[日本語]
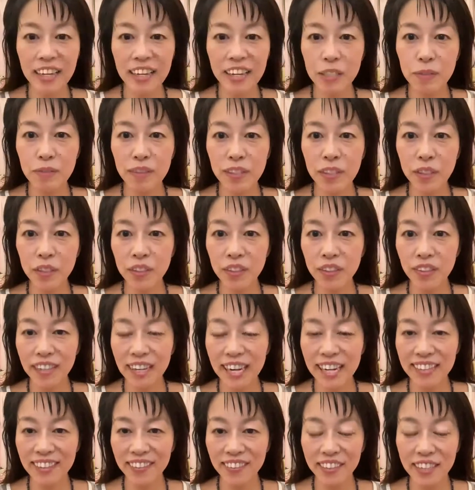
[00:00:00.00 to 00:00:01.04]
今、ミュート
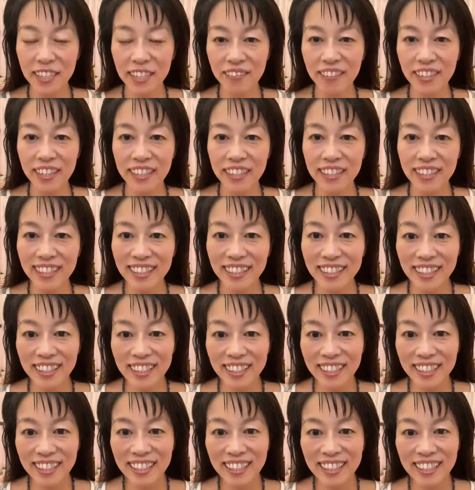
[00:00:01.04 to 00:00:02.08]
解除してます。
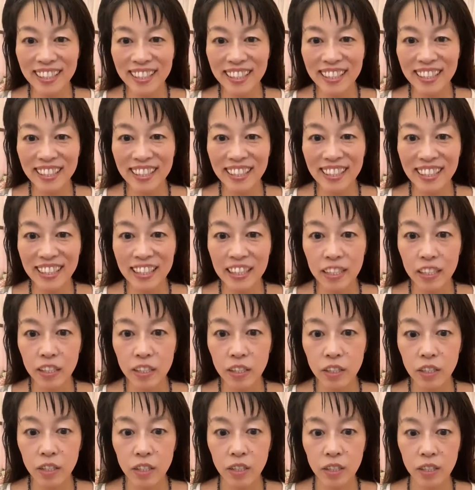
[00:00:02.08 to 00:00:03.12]
ああ、そういうことか。